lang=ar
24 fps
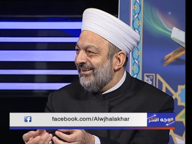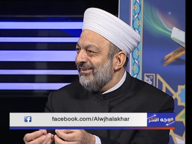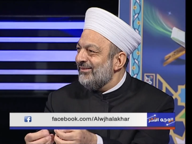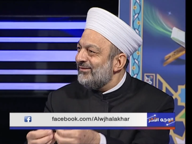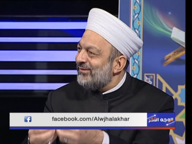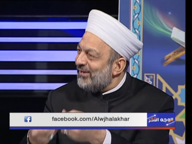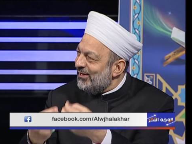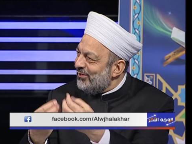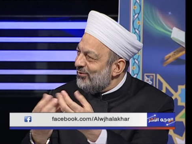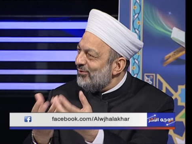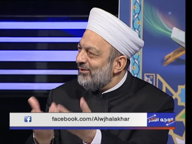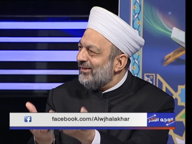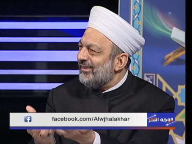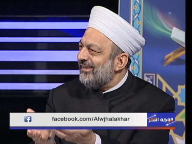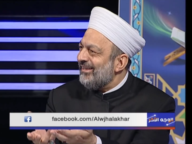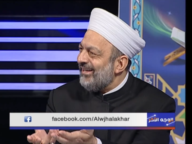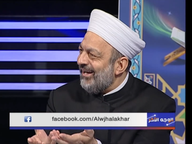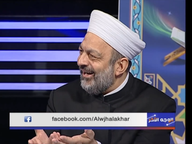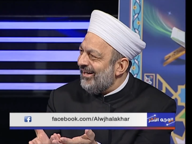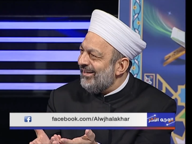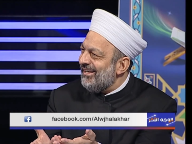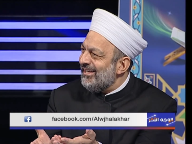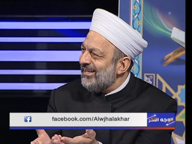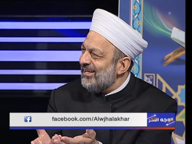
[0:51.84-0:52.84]
فيلقي
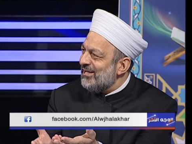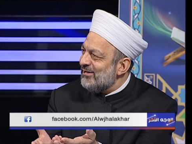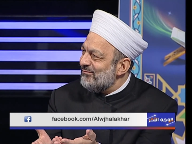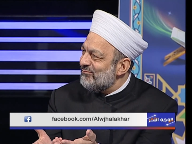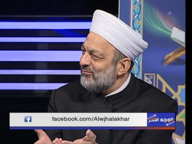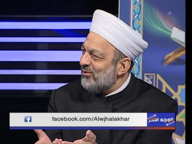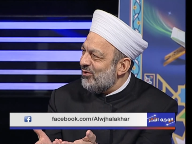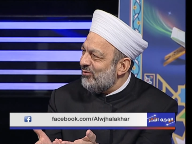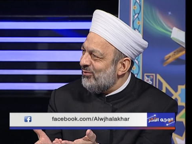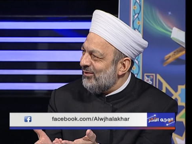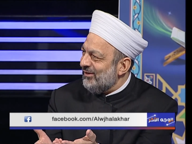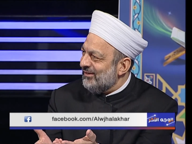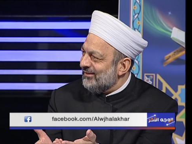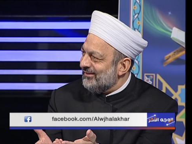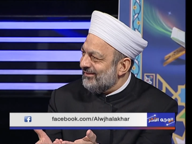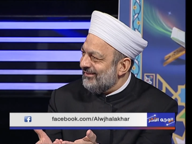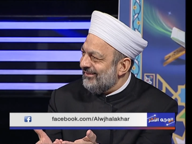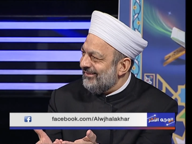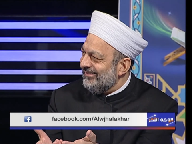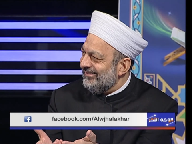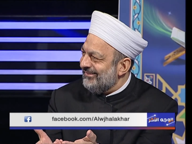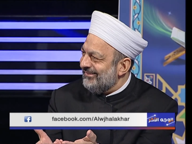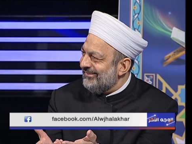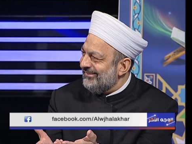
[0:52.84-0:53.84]
عليهم موعظة
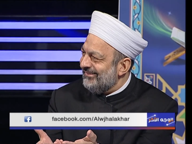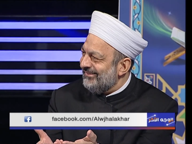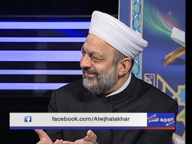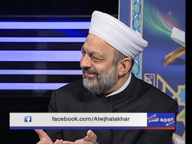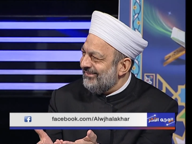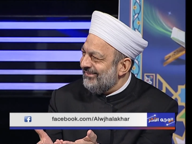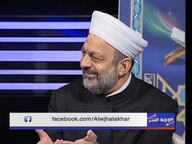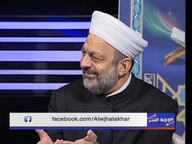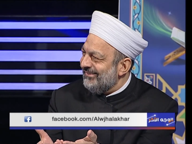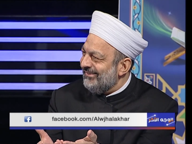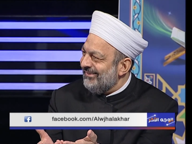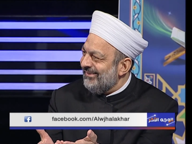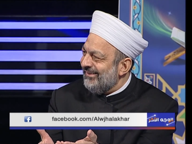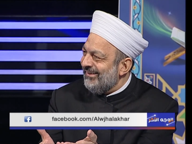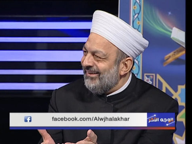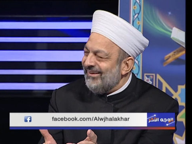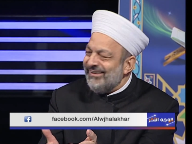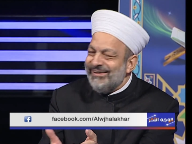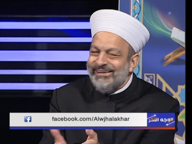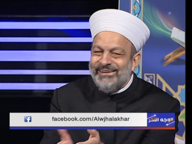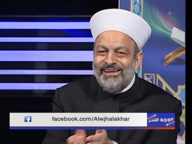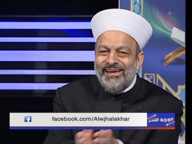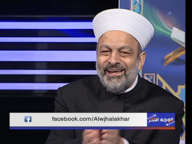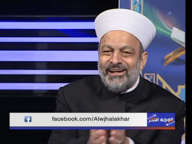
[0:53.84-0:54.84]

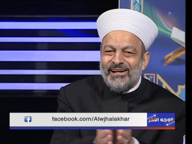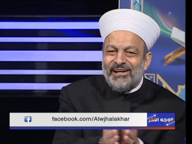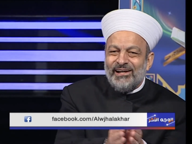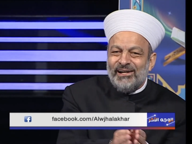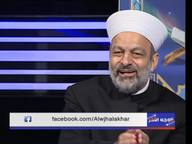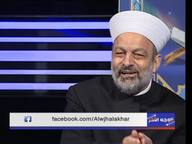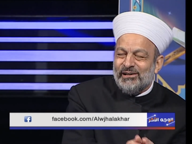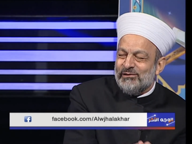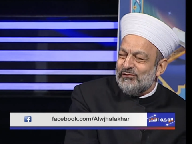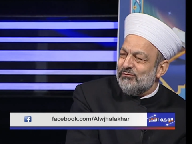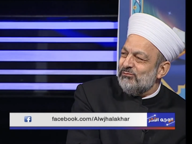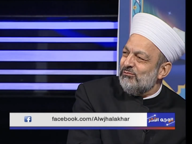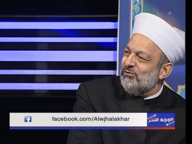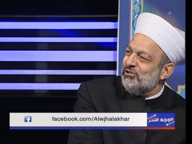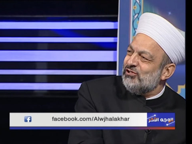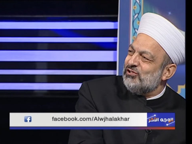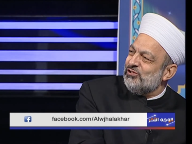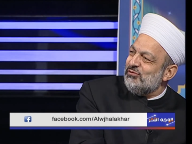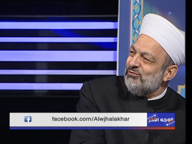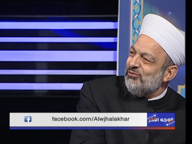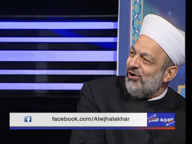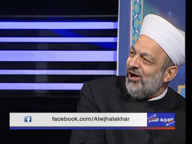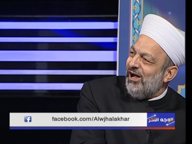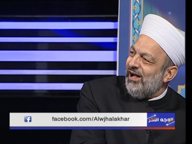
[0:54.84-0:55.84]
يرى
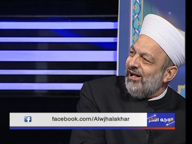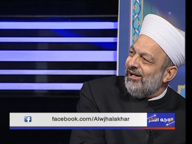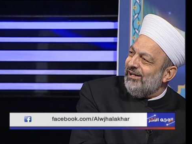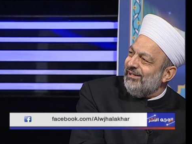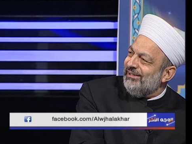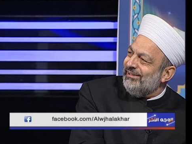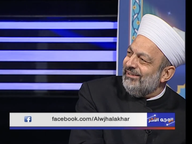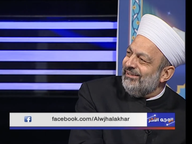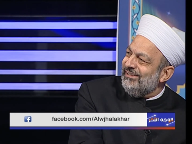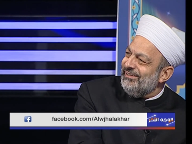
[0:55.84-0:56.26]
مجموعة